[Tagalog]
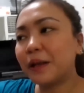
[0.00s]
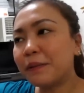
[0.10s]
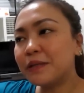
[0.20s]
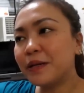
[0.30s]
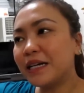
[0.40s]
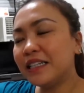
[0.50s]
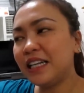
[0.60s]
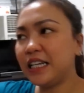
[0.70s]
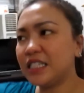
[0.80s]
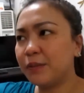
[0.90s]
Tapos parang
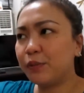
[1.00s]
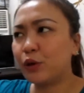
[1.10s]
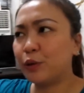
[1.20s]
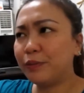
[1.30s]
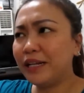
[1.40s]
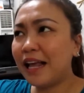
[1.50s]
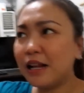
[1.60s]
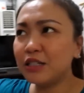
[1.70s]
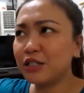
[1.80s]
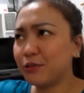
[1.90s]
niisip ko, bigla
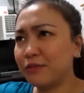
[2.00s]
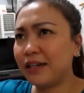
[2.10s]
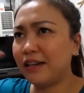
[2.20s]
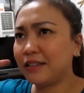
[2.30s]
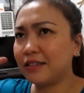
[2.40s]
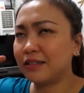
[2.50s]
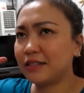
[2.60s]
lang sumaglit,